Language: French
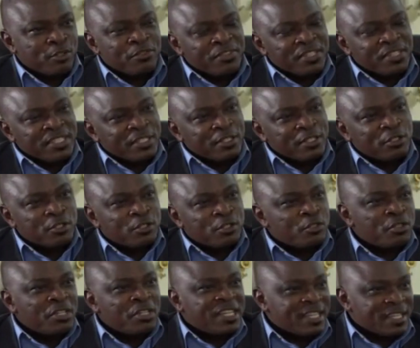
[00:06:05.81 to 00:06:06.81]
Au fait, euh,
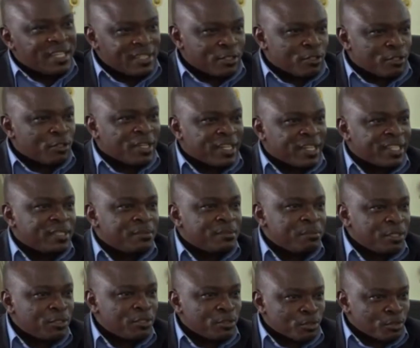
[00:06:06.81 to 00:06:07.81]
que gagne
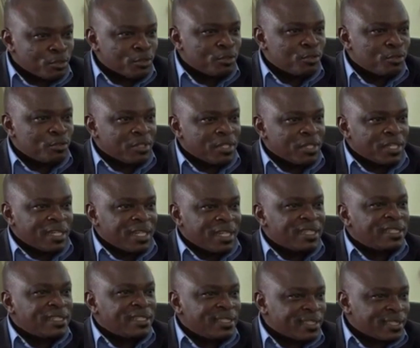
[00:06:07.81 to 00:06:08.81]
concrètement le Togo
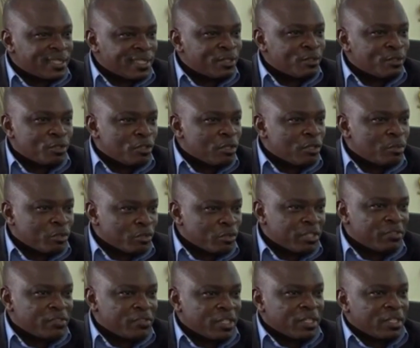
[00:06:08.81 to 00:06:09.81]
en adhérant au
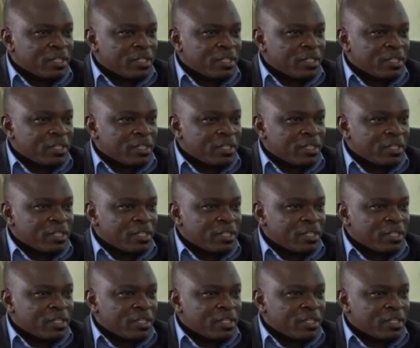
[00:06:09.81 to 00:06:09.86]
Commonwealth